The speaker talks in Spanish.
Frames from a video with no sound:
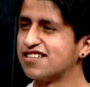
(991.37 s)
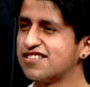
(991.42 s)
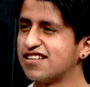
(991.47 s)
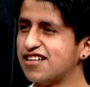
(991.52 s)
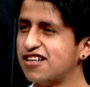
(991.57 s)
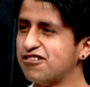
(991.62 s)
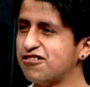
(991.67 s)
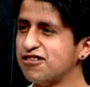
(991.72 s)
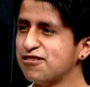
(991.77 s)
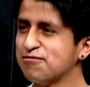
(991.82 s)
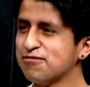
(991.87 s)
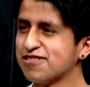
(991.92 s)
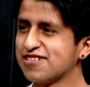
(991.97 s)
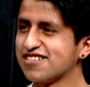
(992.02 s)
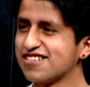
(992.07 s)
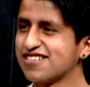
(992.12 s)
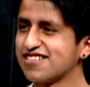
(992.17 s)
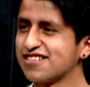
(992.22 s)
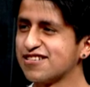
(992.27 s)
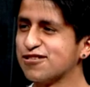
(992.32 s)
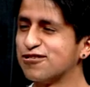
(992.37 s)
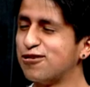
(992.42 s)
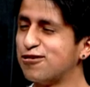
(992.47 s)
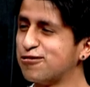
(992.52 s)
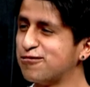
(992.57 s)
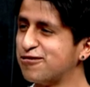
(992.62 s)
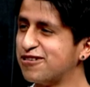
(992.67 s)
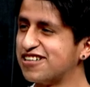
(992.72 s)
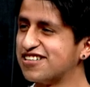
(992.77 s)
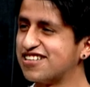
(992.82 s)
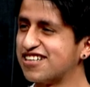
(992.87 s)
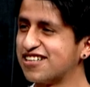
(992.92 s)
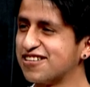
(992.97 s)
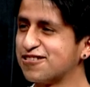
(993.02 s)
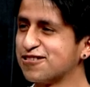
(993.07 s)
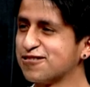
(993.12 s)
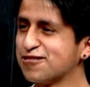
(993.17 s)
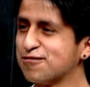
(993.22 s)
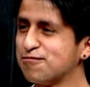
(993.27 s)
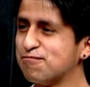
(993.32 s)
Skyrim, no lo jugué
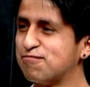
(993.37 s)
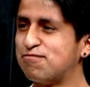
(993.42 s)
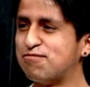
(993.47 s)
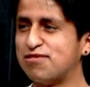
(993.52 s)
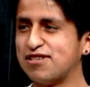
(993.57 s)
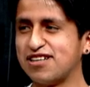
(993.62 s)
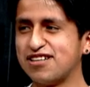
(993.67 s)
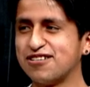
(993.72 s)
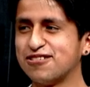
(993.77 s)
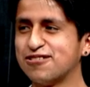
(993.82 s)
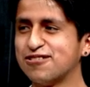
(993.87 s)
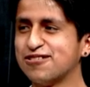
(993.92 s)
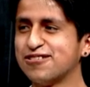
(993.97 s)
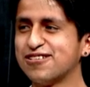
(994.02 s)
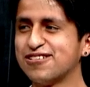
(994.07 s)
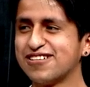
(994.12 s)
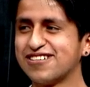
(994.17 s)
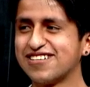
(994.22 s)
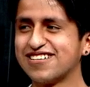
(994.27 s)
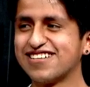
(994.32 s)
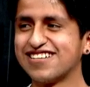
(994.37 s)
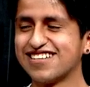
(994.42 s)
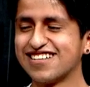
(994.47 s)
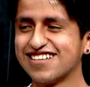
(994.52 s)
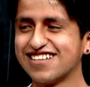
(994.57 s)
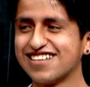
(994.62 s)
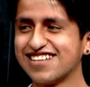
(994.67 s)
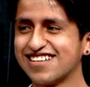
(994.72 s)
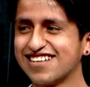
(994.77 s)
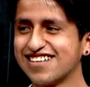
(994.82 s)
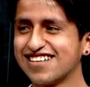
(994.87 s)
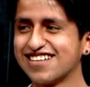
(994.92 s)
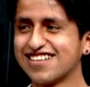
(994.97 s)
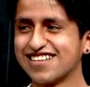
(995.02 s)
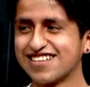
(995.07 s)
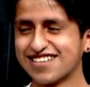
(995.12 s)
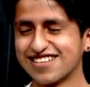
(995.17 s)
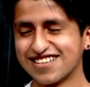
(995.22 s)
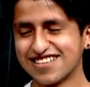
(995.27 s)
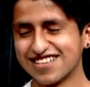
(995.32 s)
tanto, pero... Es bueno, es
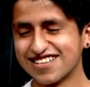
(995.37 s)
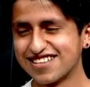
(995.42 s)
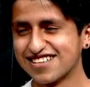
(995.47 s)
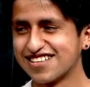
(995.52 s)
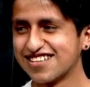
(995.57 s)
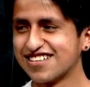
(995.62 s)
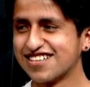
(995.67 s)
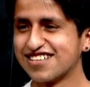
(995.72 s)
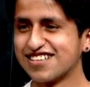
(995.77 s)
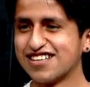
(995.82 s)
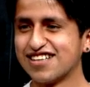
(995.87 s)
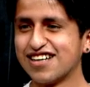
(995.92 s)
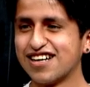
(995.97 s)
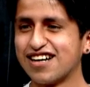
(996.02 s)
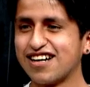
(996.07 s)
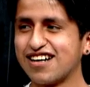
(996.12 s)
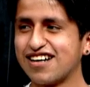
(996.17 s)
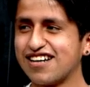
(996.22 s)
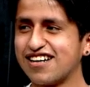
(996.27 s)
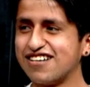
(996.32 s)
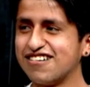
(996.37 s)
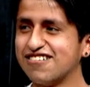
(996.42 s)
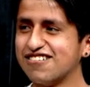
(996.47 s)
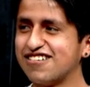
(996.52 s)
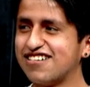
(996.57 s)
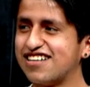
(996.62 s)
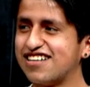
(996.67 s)
bueno. Creo